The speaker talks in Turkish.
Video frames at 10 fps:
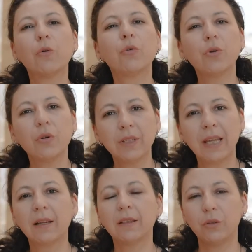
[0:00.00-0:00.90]

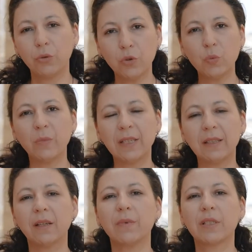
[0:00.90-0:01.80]
Uyurken yüz
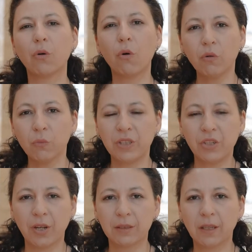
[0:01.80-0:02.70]
mimiklerimiz
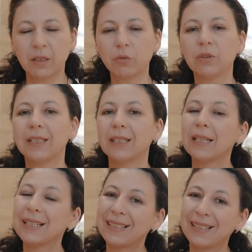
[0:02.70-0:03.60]
olmayacağından dolayı
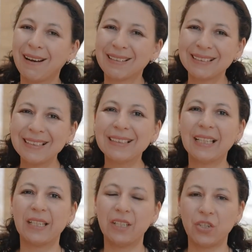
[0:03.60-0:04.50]

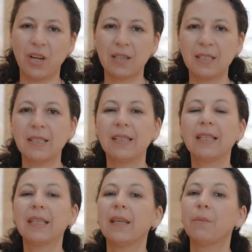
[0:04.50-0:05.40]
rahatlıkla
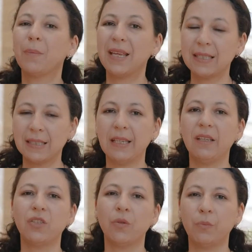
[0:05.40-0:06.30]
içerisindeki
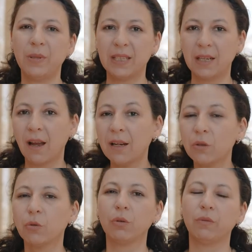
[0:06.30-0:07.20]
besleyici
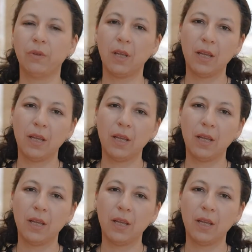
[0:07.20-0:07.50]
mineral dolu